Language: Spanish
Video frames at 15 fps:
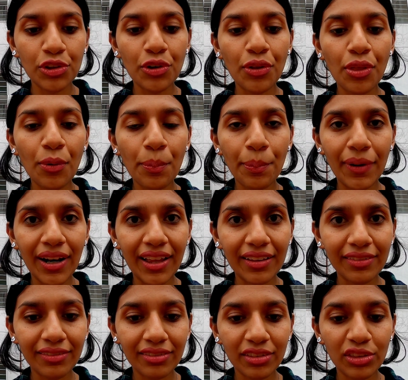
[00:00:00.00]
Todo
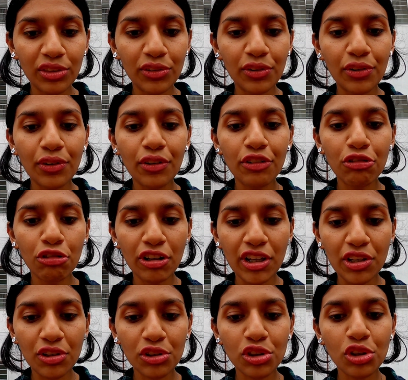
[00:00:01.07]
plan todo
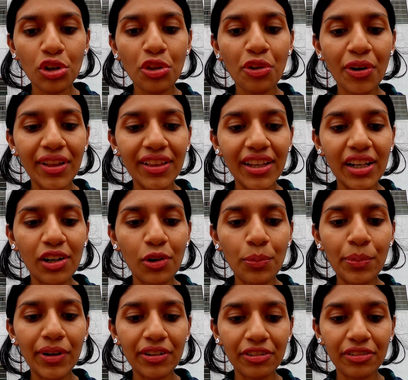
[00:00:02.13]
sueño, todo anhelo
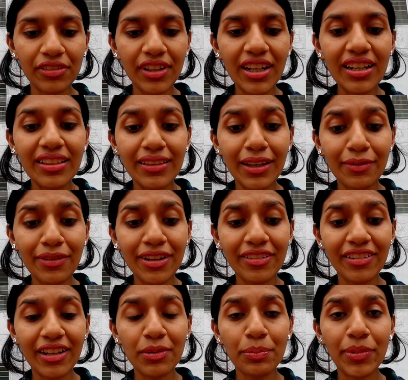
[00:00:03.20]
personal debe
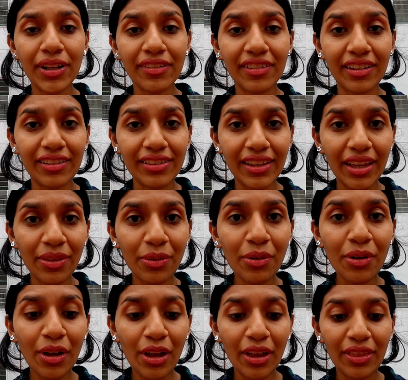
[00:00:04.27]
ser
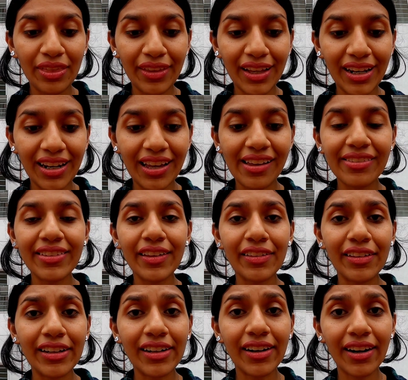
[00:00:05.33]
presentado delante
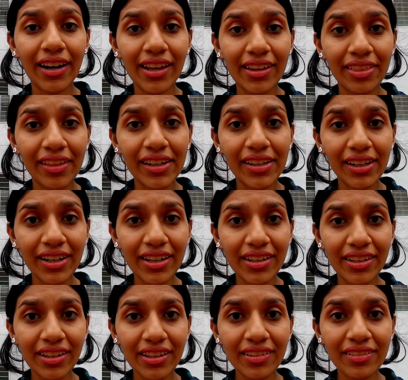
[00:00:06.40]
del Rey de
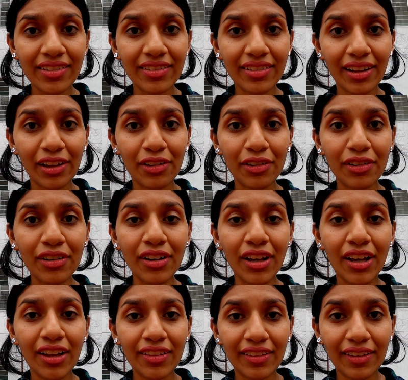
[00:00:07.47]
Reyes y Señor
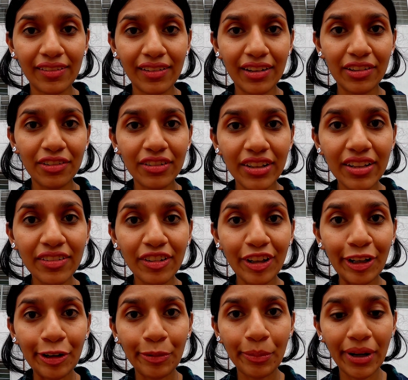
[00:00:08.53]
de Señores
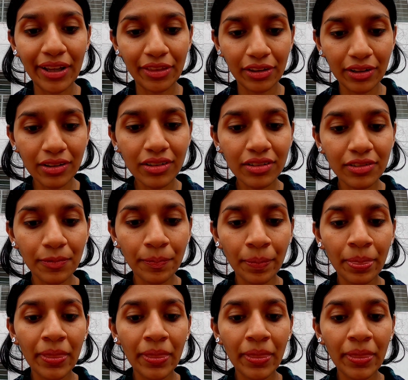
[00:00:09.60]
Jehová Dios